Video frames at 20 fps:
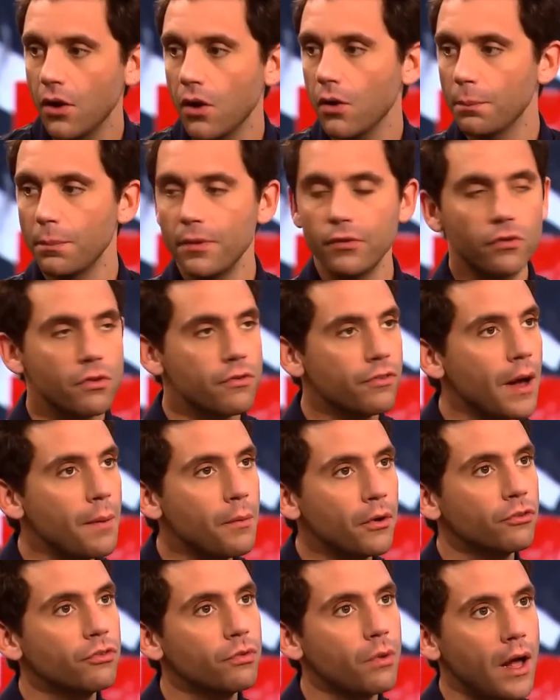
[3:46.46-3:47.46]
non, parce que
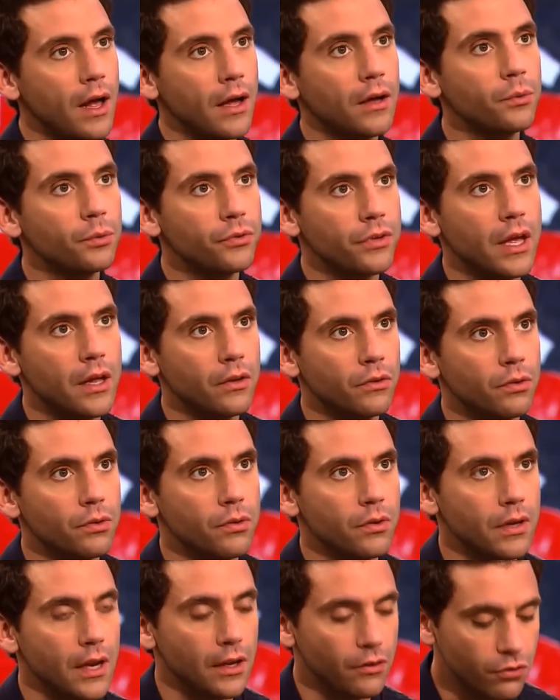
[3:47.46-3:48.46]
vraiment, tu vas raconter un
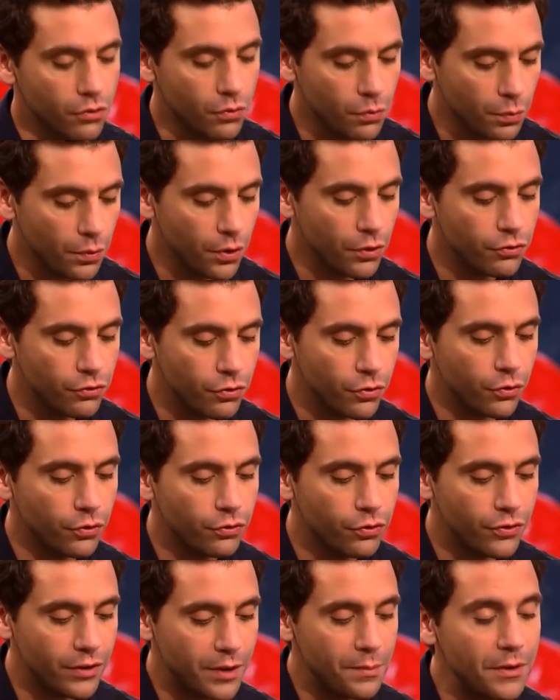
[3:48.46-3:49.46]
truc.
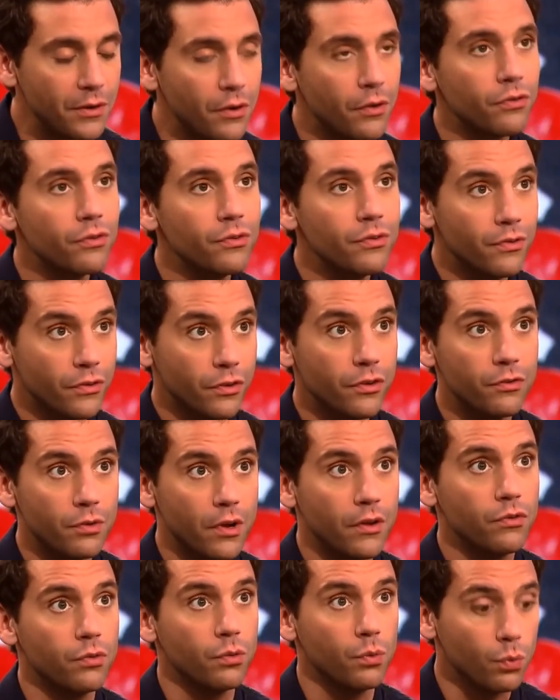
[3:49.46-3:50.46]
je, t'ai mis dans une
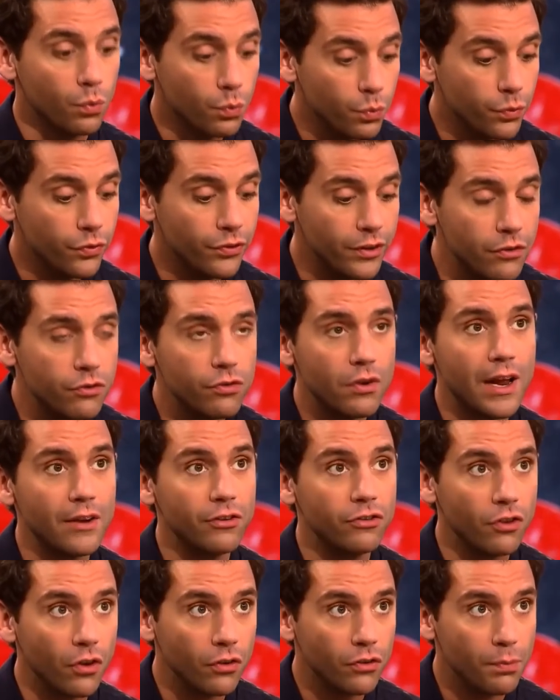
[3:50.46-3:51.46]
situation où si tu la
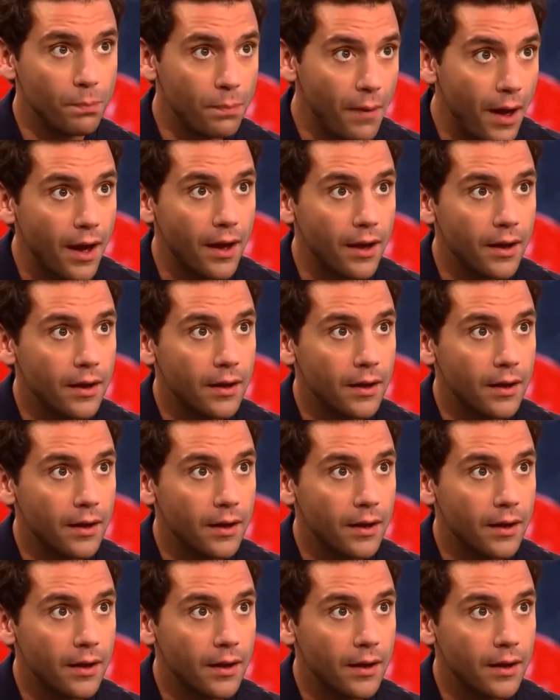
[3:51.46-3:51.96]
chantes pas,